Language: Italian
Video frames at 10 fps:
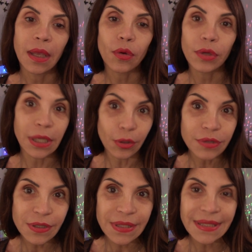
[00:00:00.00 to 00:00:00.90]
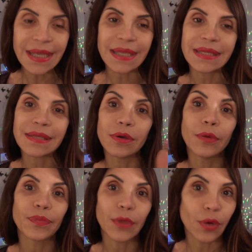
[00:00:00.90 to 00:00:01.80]
con il rosso
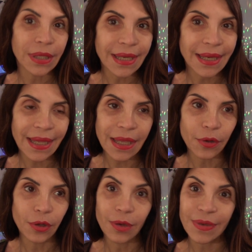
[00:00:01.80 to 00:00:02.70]
stesso, con il nero,